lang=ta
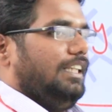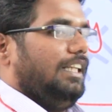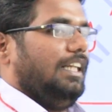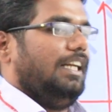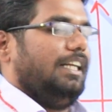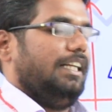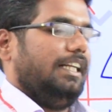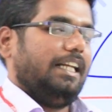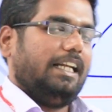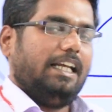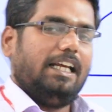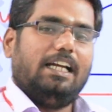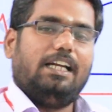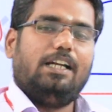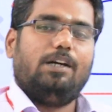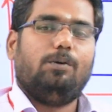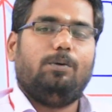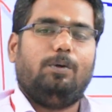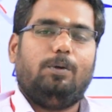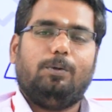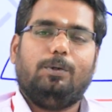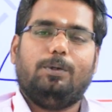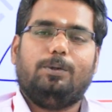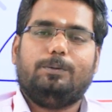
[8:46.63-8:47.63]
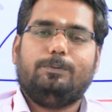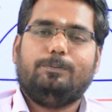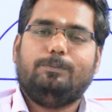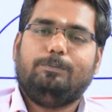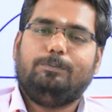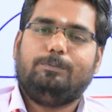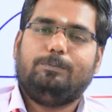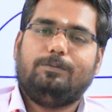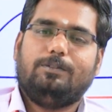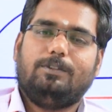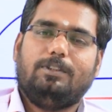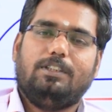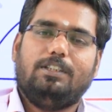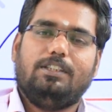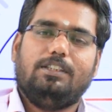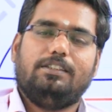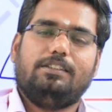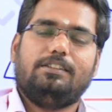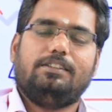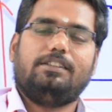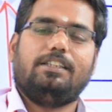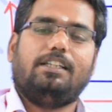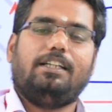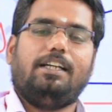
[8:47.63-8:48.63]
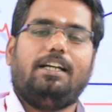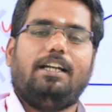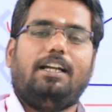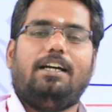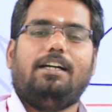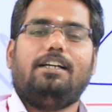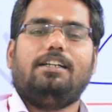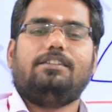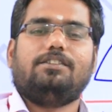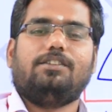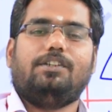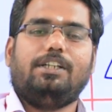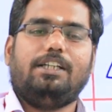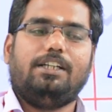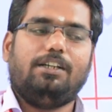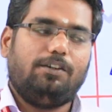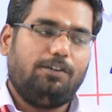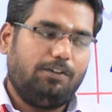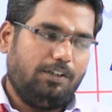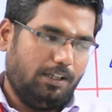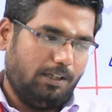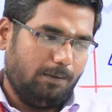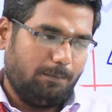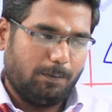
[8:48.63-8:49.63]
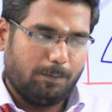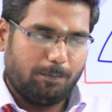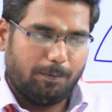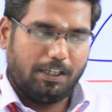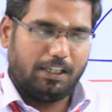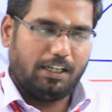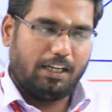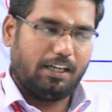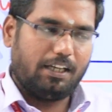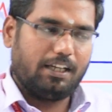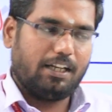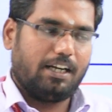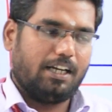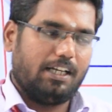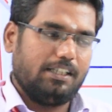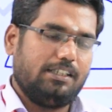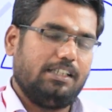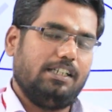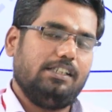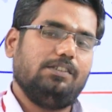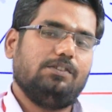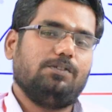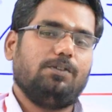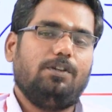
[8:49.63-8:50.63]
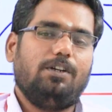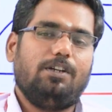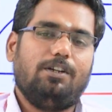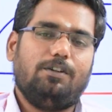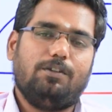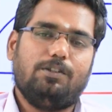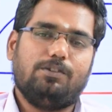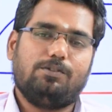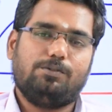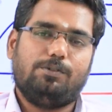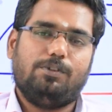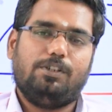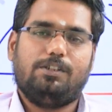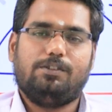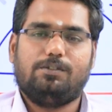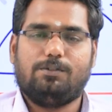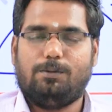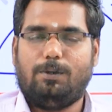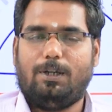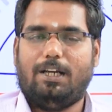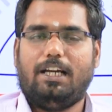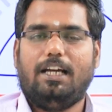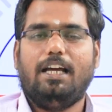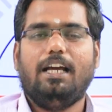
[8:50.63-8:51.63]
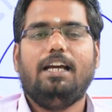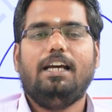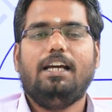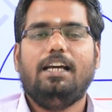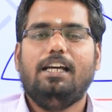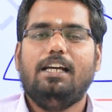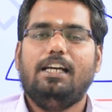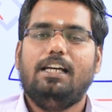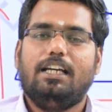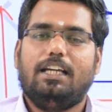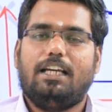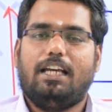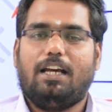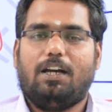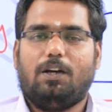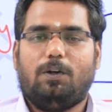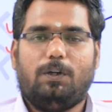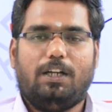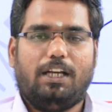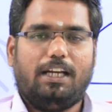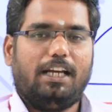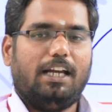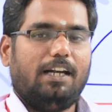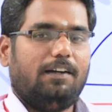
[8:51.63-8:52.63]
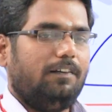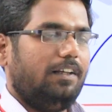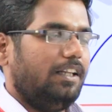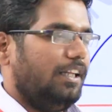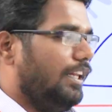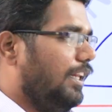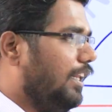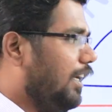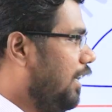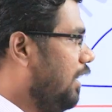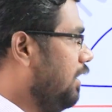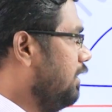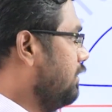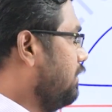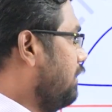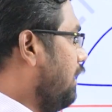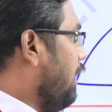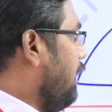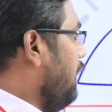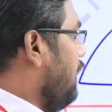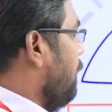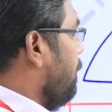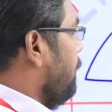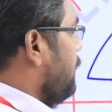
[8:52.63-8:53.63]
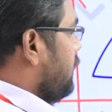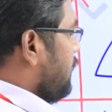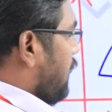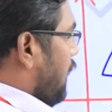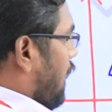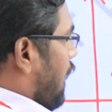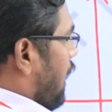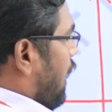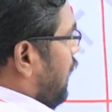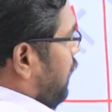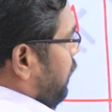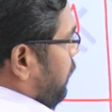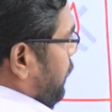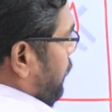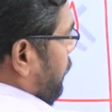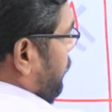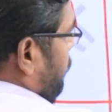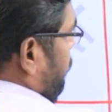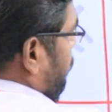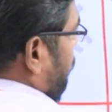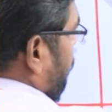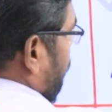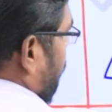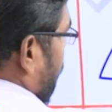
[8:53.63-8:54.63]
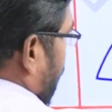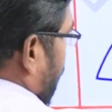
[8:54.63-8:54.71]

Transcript: இதில் நிறைய டவுட் வரும் சரிங்களா ஸோ இன்க்ளூடிங் இப்போ போயிட்டுருக்க ராஜராஜ சோழன் உள்ள ஸ்டூடெண்ட்ஸ் கூட கேட்கக்கூடிய கேள்வி இதுதான் சார் இது எப்படி சார் ஆறு வரும்